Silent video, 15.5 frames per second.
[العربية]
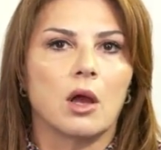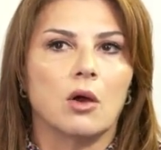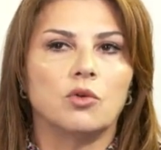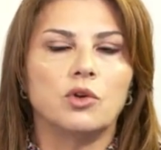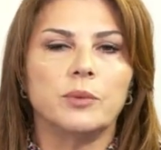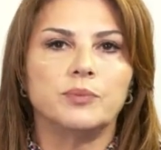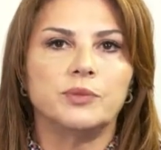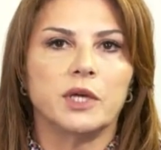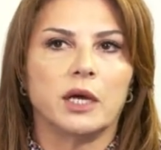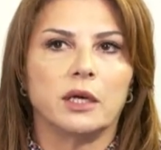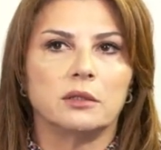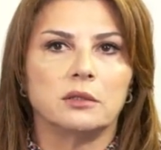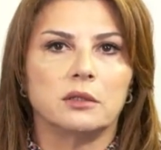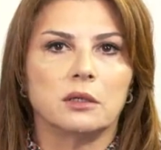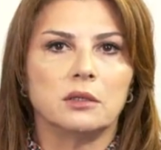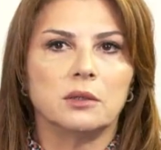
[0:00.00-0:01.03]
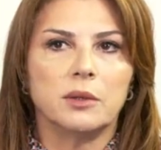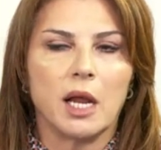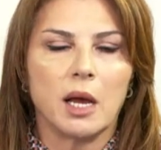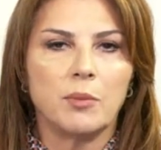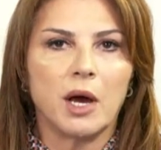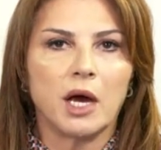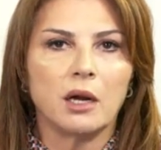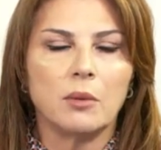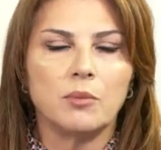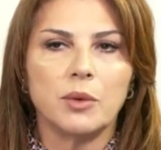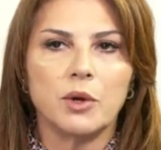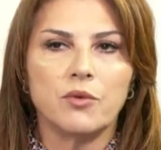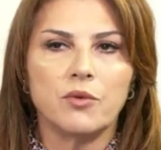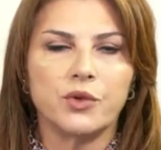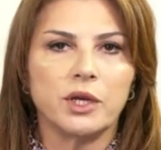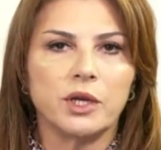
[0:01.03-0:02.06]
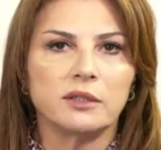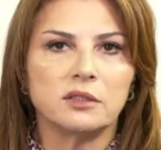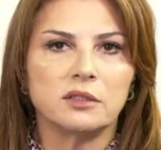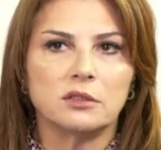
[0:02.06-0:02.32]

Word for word: ونبتعد لا بعرف في ناس